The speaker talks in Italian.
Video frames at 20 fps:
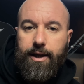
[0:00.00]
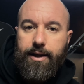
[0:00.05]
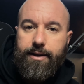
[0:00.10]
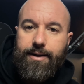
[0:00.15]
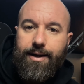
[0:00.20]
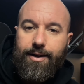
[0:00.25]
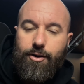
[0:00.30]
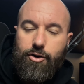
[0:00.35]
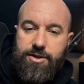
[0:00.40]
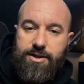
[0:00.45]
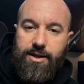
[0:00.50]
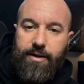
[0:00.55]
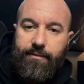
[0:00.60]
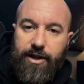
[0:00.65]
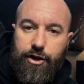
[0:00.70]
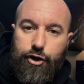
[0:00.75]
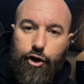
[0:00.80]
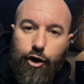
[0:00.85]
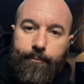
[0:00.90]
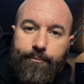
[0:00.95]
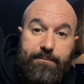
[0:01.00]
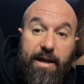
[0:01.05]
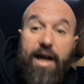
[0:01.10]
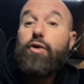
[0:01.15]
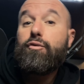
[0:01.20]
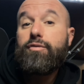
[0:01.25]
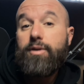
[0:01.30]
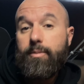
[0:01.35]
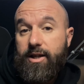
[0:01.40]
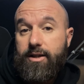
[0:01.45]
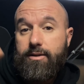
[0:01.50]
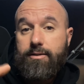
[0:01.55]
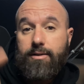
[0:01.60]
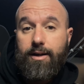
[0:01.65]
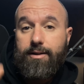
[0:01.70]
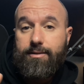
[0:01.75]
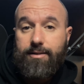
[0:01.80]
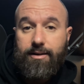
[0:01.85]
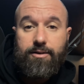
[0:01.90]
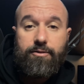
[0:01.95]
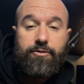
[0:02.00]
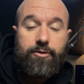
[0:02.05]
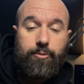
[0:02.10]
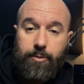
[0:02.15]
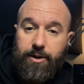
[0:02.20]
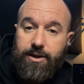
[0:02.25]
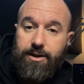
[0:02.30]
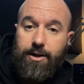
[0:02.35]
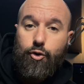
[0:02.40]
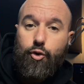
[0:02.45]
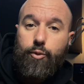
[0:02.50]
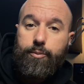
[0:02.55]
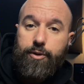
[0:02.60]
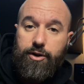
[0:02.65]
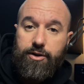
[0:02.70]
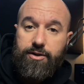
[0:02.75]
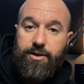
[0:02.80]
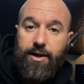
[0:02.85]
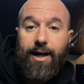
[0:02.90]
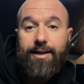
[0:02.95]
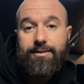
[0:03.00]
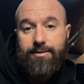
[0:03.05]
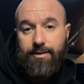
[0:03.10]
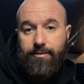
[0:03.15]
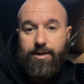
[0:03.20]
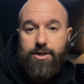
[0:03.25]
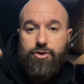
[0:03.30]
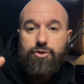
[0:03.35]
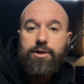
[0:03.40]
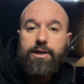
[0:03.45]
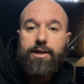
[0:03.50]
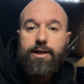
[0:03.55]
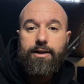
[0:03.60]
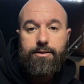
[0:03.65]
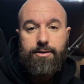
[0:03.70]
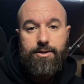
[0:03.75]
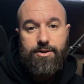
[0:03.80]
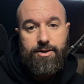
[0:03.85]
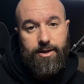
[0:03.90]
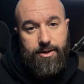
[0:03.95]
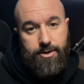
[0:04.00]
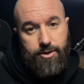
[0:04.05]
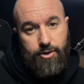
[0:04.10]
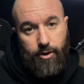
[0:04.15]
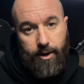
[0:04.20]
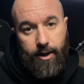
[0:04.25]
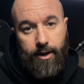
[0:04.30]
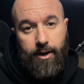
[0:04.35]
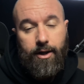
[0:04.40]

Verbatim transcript: dei nostri video e ovviamente entrate a far parte della community attraverso il link in descrizione.